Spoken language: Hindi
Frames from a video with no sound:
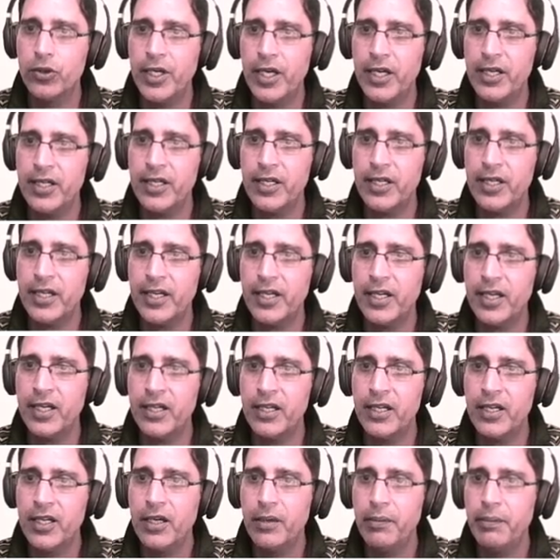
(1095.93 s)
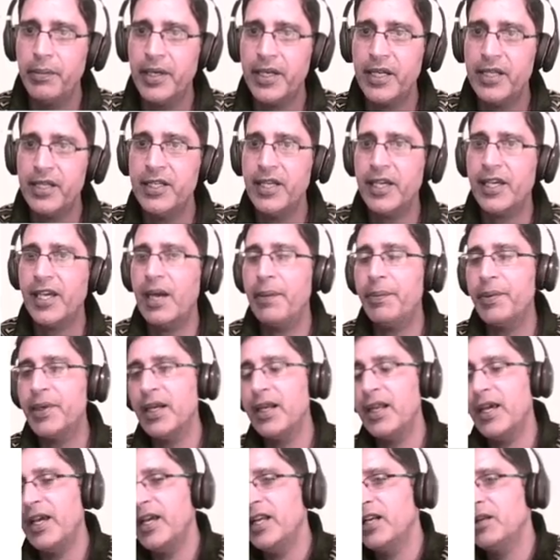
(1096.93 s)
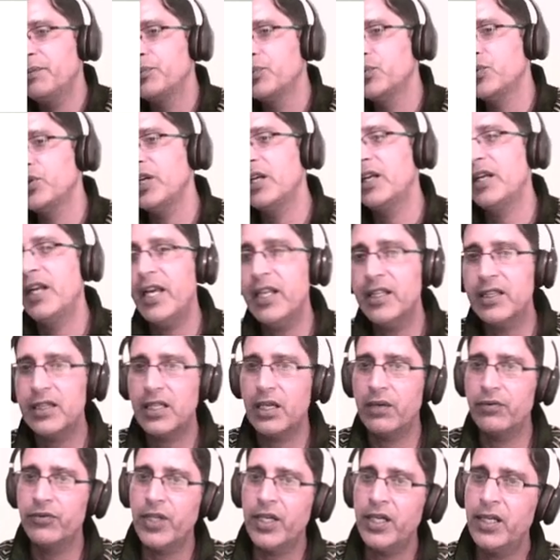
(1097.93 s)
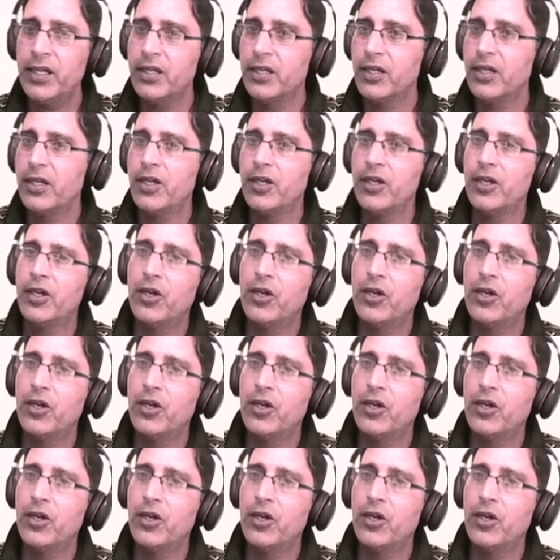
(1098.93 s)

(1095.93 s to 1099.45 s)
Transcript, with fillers: तो ध्यान रखिएगा बेटा ये कैपिटल एल पूरी लेंथ ऑफ द